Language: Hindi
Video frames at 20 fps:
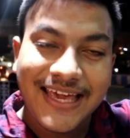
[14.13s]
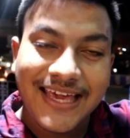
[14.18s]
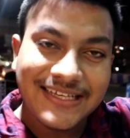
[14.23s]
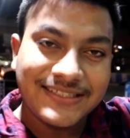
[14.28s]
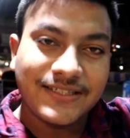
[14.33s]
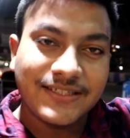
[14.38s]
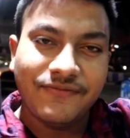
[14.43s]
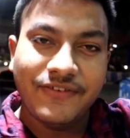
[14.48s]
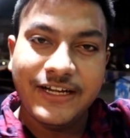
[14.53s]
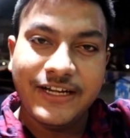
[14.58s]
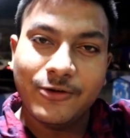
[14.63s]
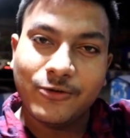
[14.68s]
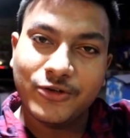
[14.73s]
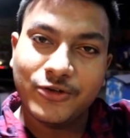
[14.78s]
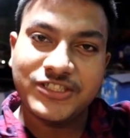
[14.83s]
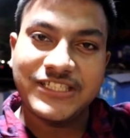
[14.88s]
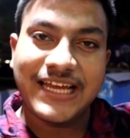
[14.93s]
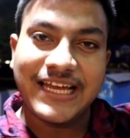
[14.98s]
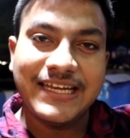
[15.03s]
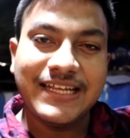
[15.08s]
इस वीडियो को
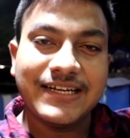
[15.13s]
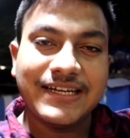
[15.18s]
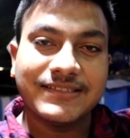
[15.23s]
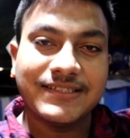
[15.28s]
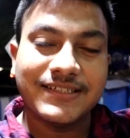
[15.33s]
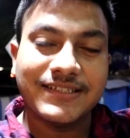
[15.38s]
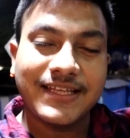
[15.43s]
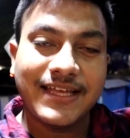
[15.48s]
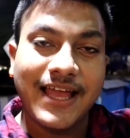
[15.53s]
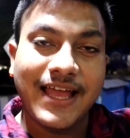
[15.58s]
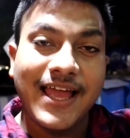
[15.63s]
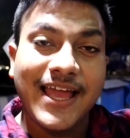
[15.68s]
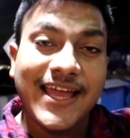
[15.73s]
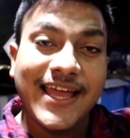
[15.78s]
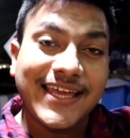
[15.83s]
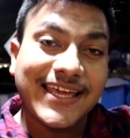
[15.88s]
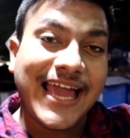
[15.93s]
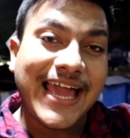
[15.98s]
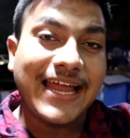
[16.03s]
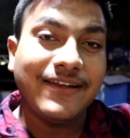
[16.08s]
शेयर नहीं कर सकते
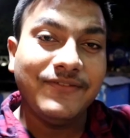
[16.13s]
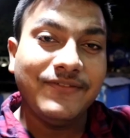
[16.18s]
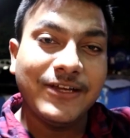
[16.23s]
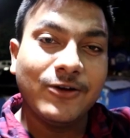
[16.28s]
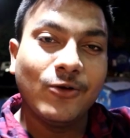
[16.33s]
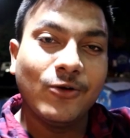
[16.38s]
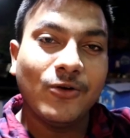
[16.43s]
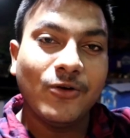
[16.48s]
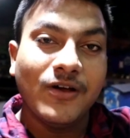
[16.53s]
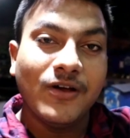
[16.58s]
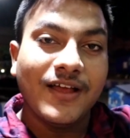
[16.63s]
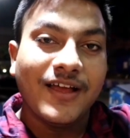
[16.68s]
कैन वी गो